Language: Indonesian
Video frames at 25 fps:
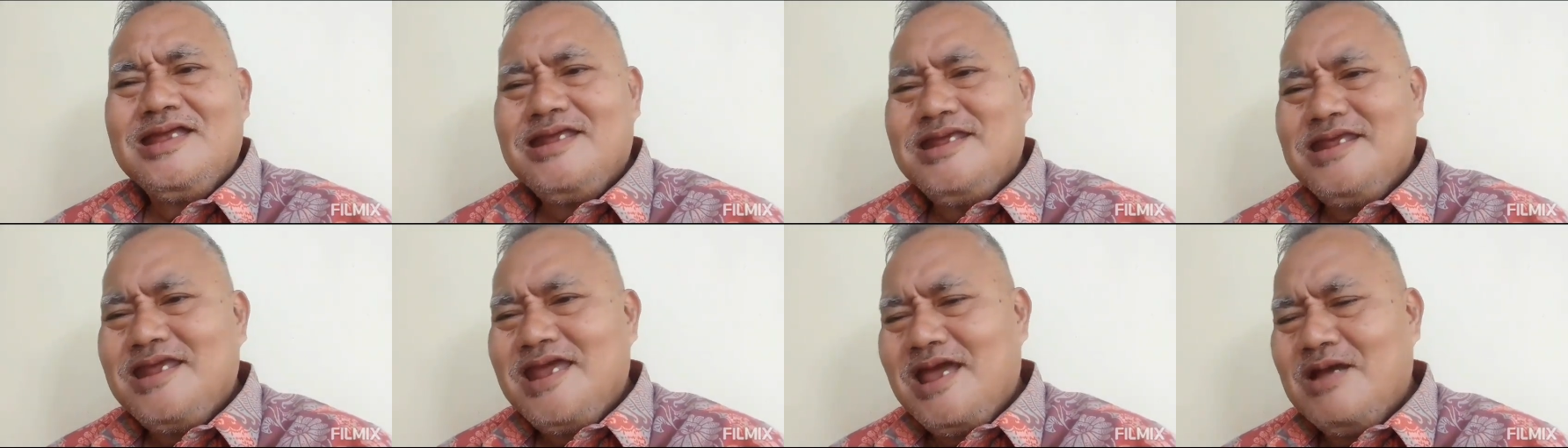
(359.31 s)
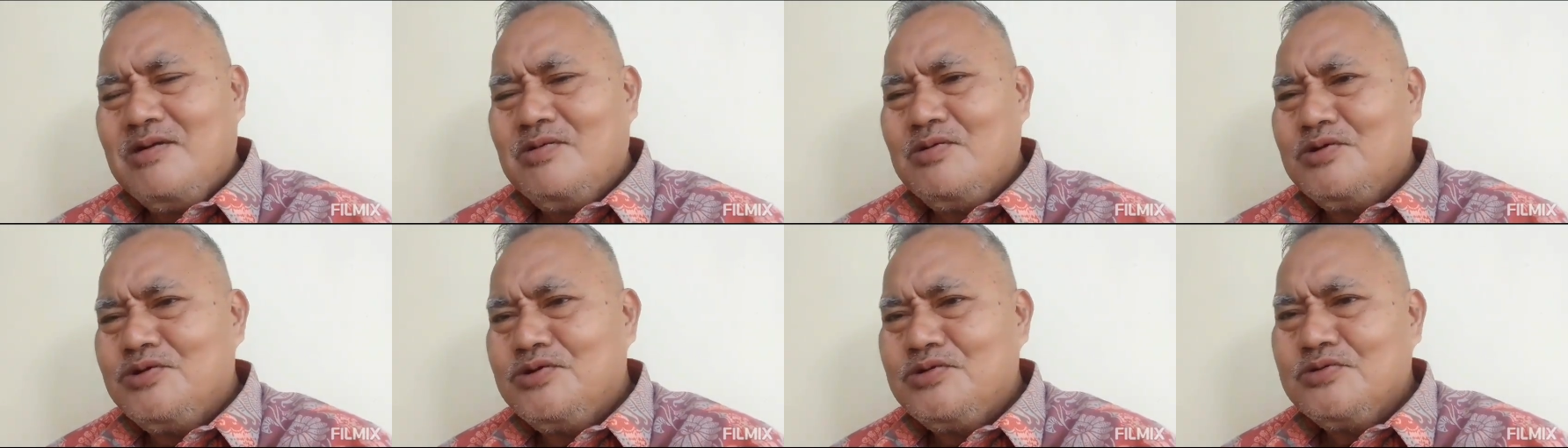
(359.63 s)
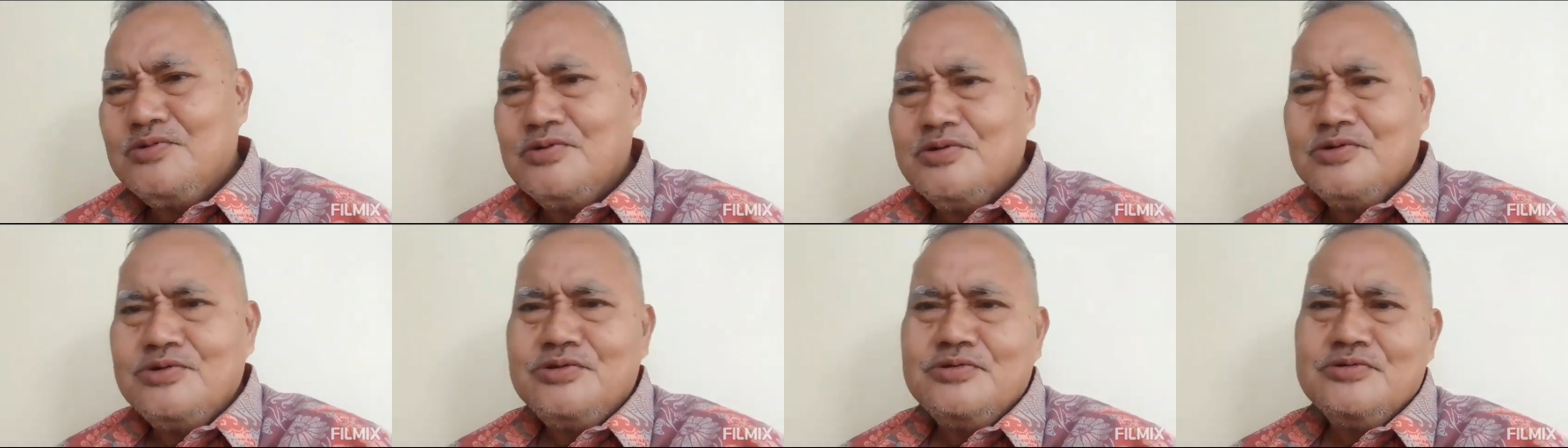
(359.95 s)
yang
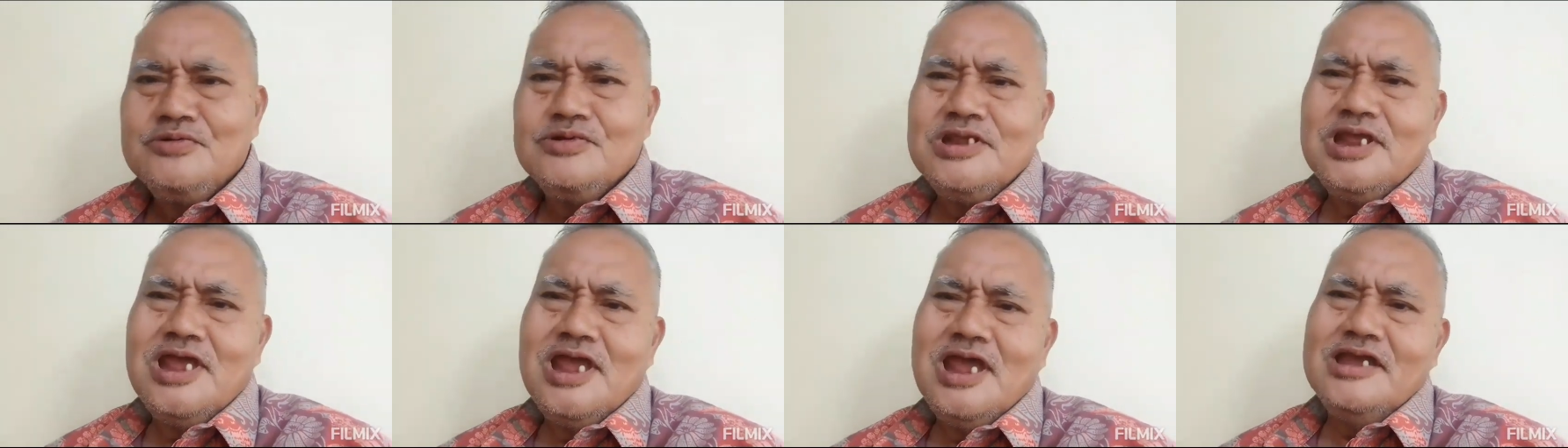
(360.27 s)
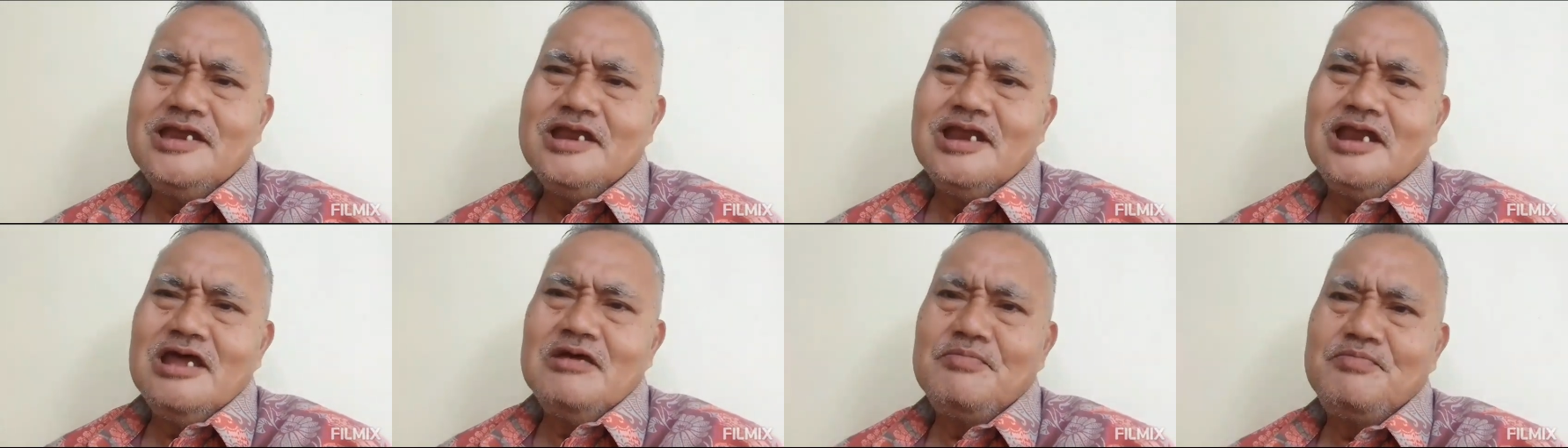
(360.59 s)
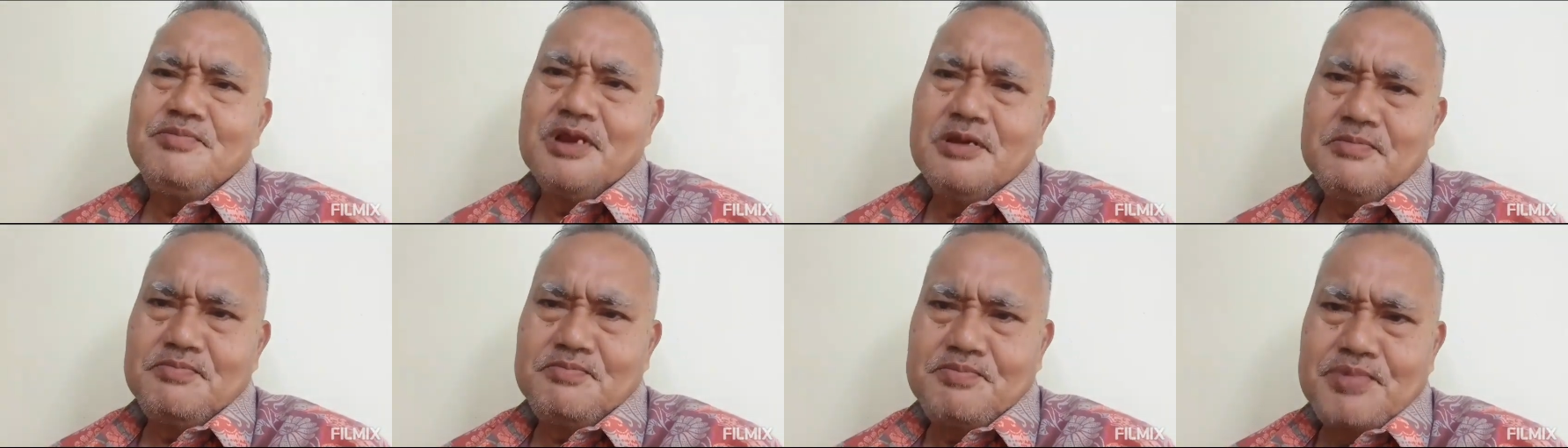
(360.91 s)
ujung-ujungnya adalah
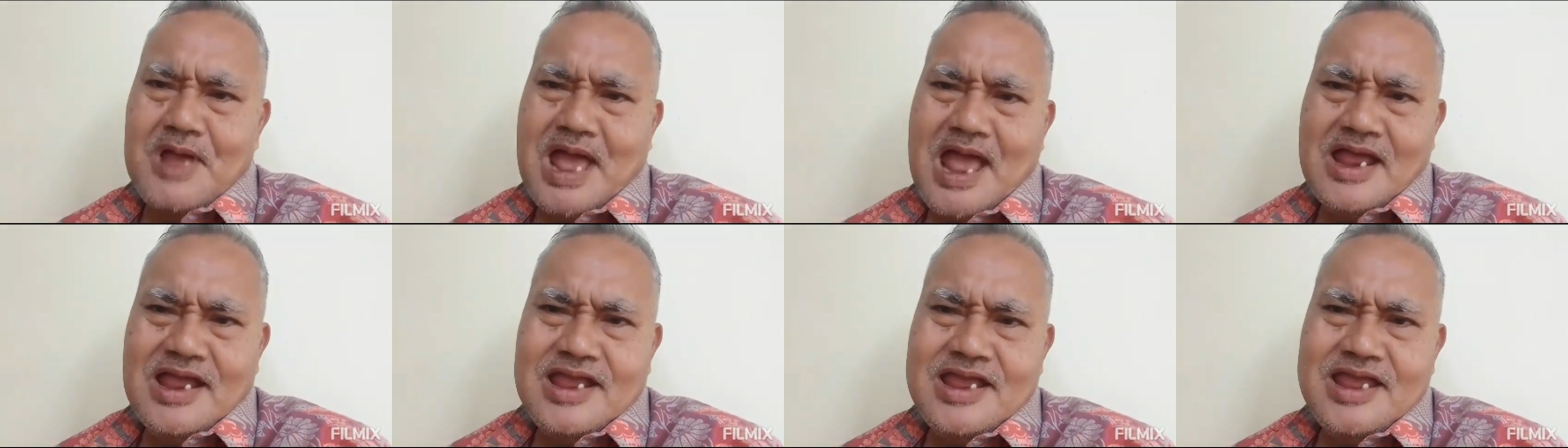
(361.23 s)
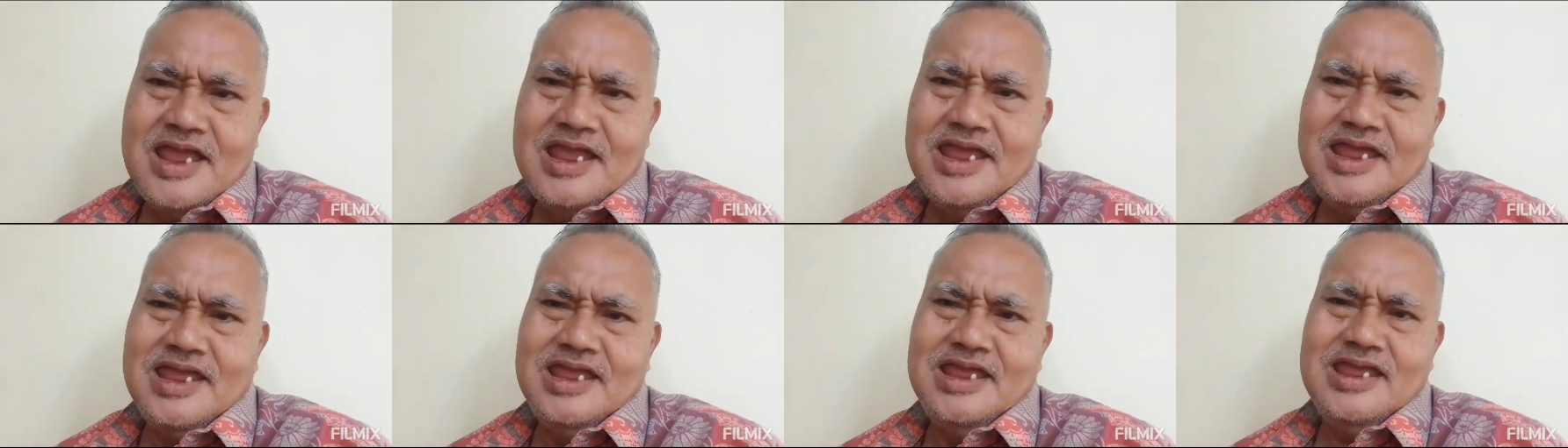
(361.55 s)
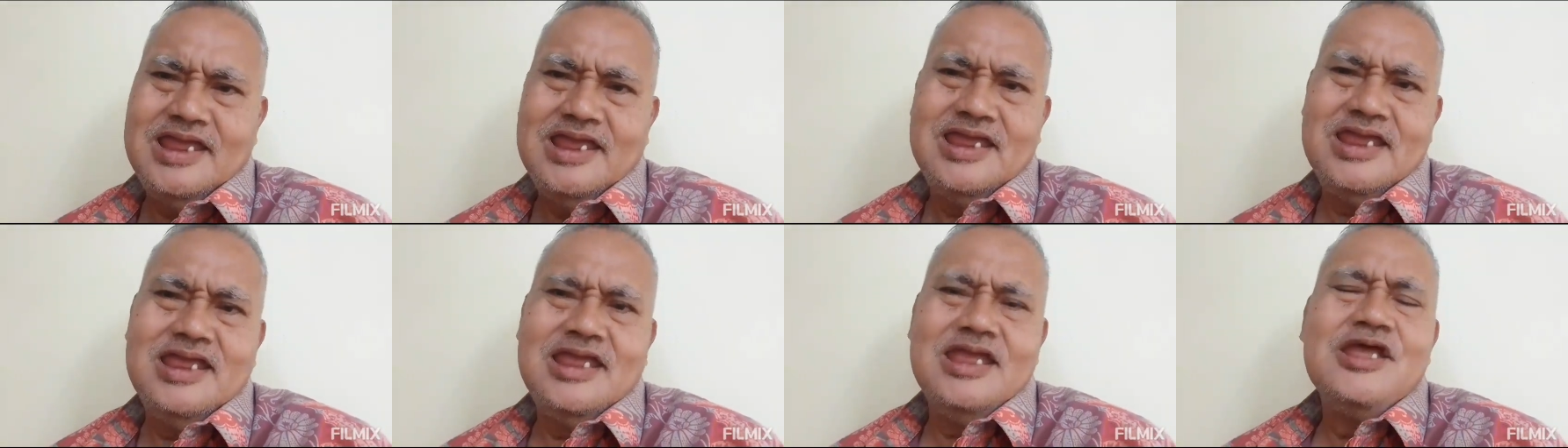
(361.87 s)

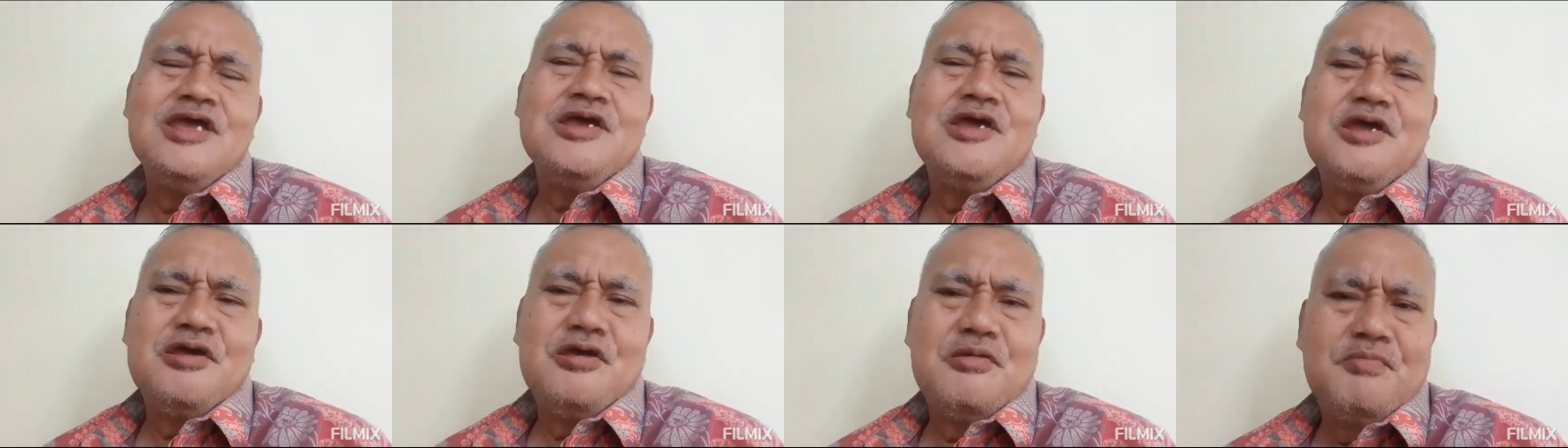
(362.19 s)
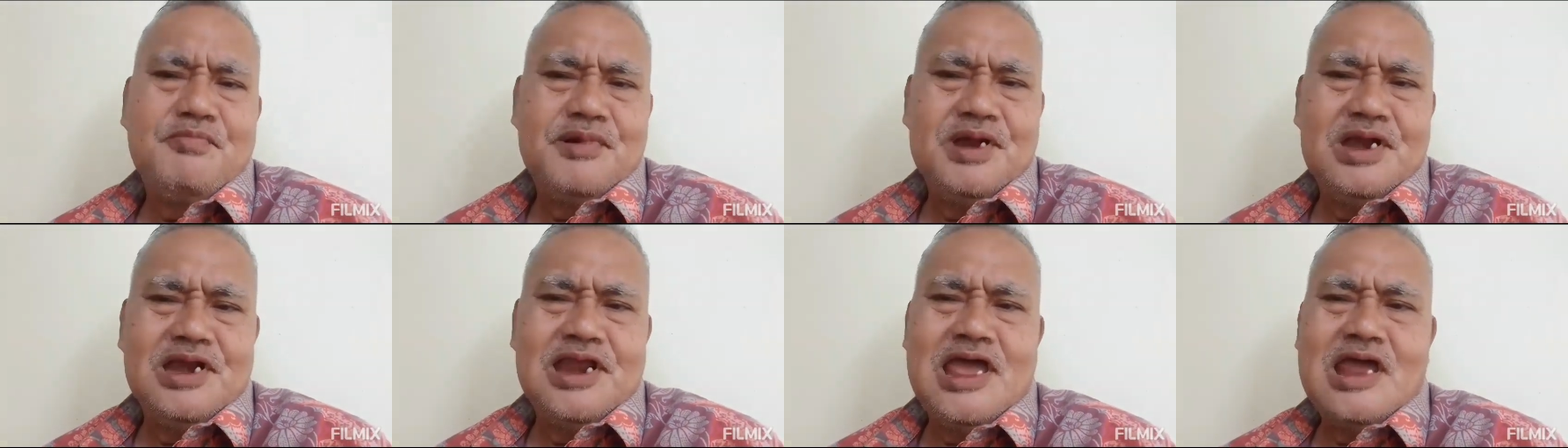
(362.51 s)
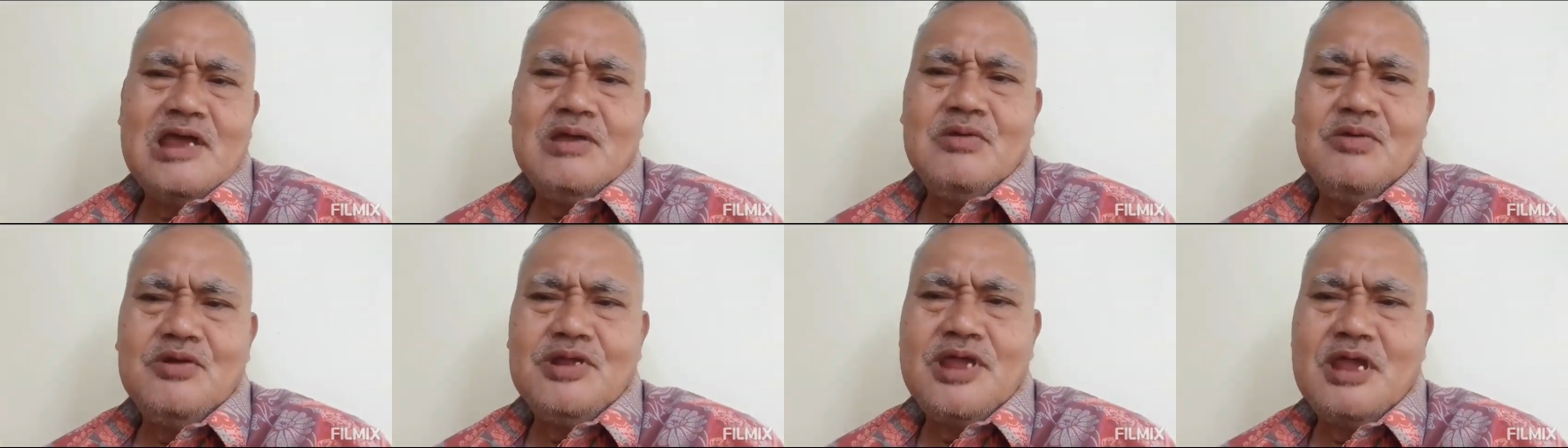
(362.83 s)
berbagai
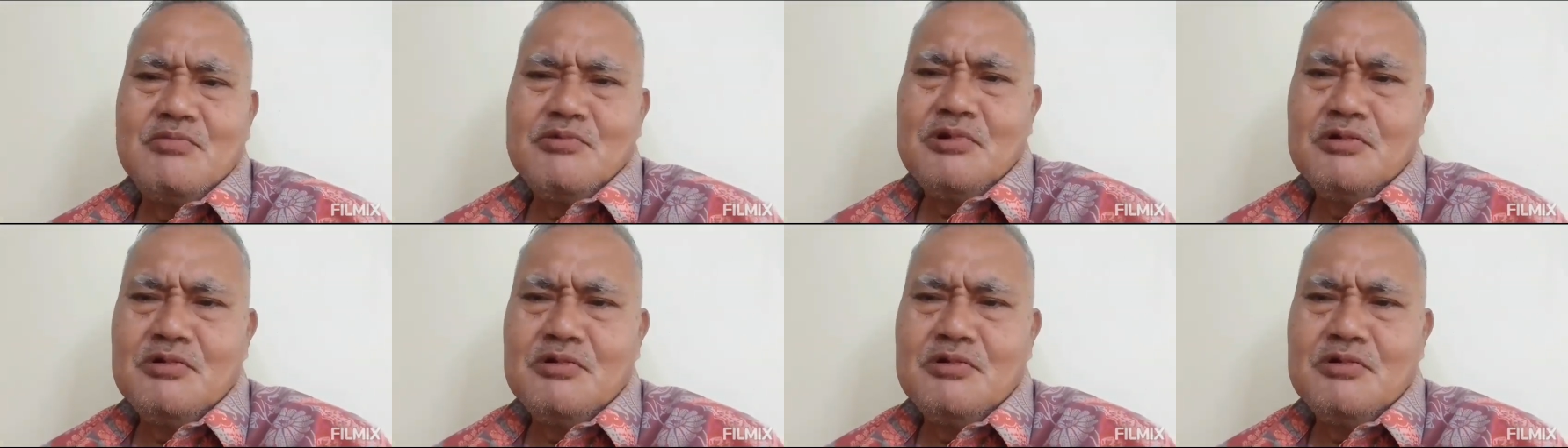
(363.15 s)
perilaku yang